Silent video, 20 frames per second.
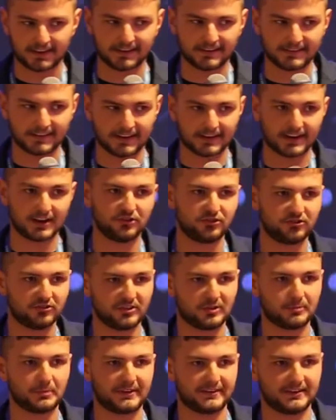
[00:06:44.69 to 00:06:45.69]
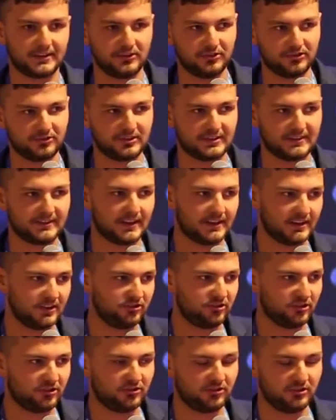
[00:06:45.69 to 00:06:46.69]
zagraniczni specjaliści z danej
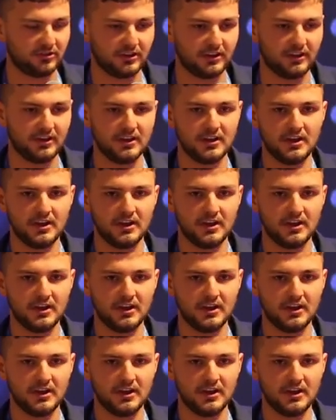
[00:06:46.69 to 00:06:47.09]
dziedziny.